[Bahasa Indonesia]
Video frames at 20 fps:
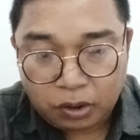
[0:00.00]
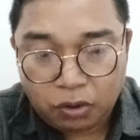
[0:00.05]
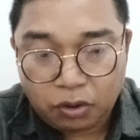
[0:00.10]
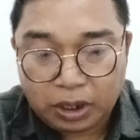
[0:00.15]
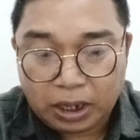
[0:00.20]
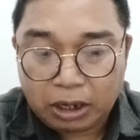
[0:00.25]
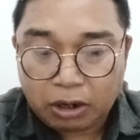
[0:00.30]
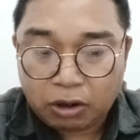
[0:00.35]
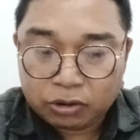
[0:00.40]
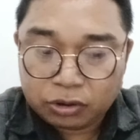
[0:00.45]
Oh
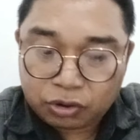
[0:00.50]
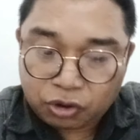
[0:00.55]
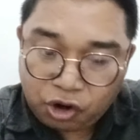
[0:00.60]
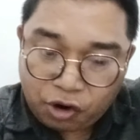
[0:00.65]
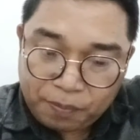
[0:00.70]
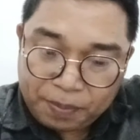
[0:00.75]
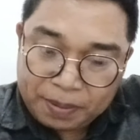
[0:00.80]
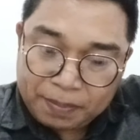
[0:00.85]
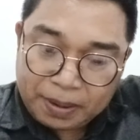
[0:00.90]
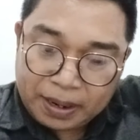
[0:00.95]
kalau untuk
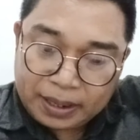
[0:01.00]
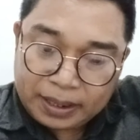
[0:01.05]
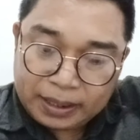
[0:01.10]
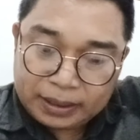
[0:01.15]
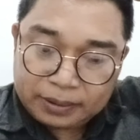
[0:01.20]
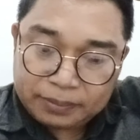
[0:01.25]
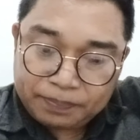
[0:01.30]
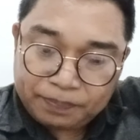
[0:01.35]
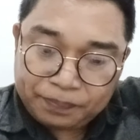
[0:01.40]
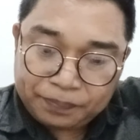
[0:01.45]
open
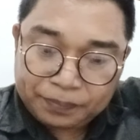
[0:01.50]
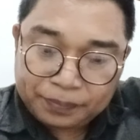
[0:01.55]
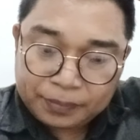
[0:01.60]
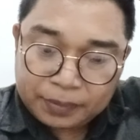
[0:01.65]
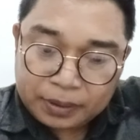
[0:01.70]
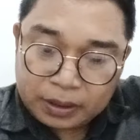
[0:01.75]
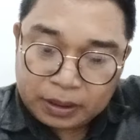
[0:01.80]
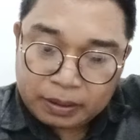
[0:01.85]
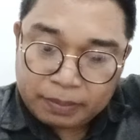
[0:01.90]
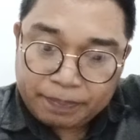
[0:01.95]
minded
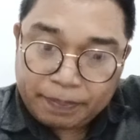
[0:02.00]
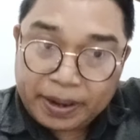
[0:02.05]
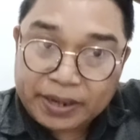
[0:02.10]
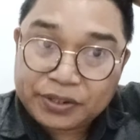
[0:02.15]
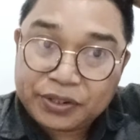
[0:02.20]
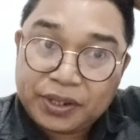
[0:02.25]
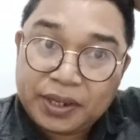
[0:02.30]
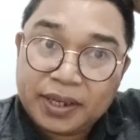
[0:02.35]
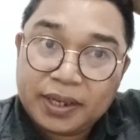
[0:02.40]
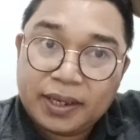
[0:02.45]

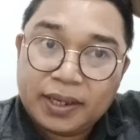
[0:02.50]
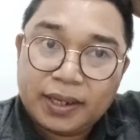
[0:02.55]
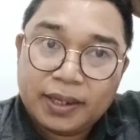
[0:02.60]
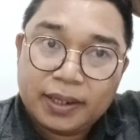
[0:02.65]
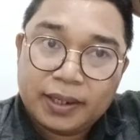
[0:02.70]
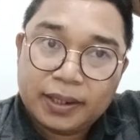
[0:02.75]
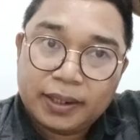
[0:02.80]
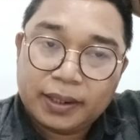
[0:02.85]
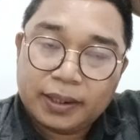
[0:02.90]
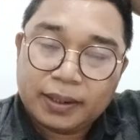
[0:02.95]

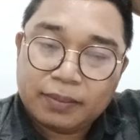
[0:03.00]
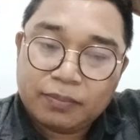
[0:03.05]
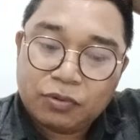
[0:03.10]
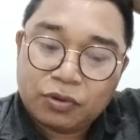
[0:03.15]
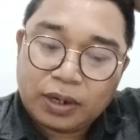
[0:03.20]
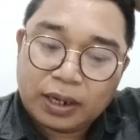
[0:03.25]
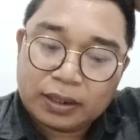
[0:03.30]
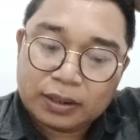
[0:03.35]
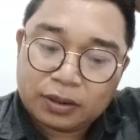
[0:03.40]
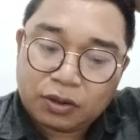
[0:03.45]
pasti ya
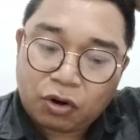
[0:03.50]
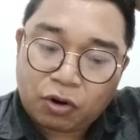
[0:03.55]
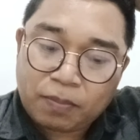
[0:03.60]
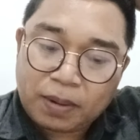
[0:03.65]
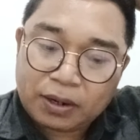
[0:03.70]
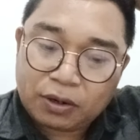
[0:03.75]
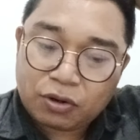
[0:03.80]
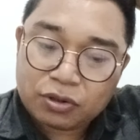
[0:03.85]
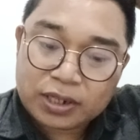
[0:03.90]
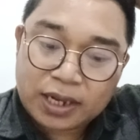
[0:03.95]
bukan
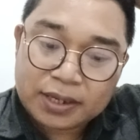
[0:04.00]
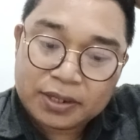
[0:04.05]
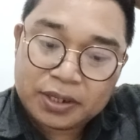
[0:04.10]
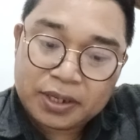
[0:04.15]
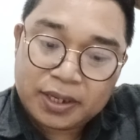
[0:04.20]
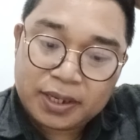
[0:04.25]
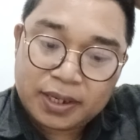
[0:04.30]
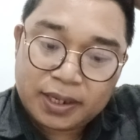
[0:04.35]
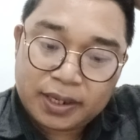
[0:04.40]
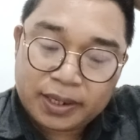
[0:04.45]
korban
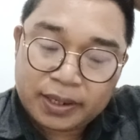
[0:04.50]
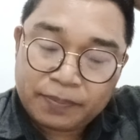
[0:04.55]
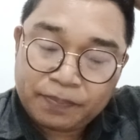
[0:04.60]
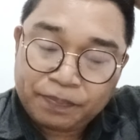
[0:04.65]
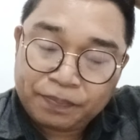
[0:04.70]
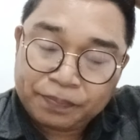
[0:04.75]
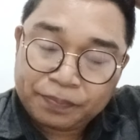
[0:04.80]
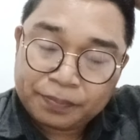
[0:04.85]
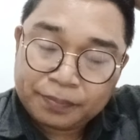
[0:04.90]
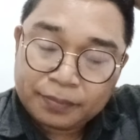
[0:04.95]
kosasi.
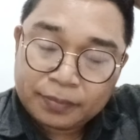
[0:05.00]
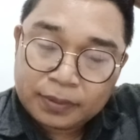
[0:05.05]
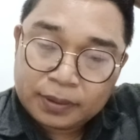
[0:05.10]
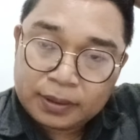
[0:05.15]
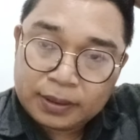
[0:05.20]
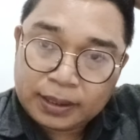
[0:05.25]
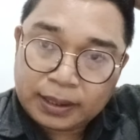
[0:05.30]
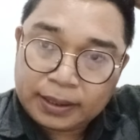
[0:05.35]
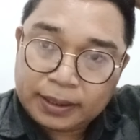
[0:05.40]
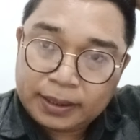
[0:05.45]

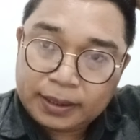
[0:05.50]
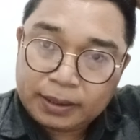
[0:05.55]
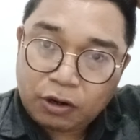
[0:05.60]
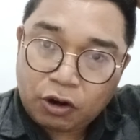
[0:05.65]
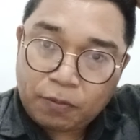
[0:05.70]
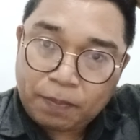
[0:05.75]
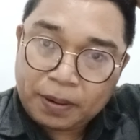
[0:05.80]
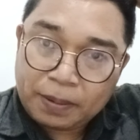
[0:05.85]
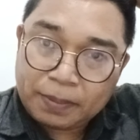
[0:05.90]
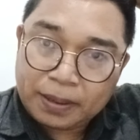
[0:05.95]

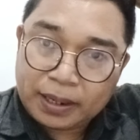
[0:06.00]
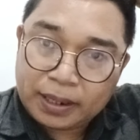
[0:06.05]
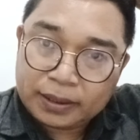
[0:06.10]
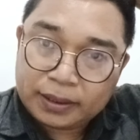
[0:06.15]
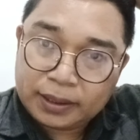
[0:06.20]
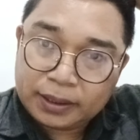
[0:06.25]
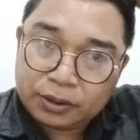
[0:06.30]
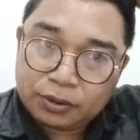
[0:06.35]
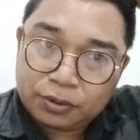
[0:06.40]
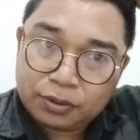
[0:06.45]
Jadi open
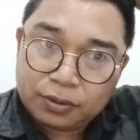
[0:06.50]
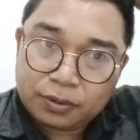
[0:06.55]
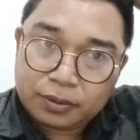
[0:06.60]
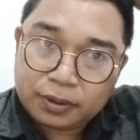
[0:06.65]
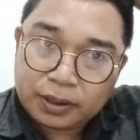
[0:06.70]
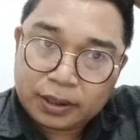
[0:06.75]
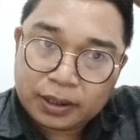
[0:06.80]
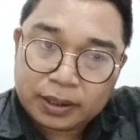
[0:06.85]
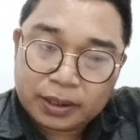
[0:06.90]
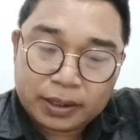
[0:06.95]
minded
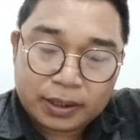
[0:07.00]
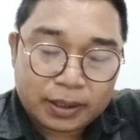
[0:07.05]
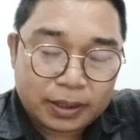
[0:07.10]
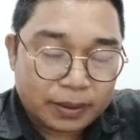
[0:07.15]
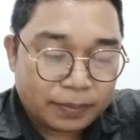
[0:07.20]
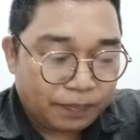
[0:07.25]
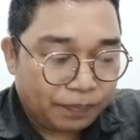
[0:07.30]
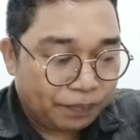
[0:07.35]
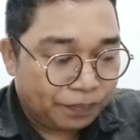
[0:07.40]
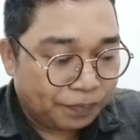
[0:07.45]
itu
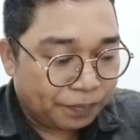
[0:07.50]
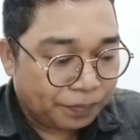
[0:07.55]
uh,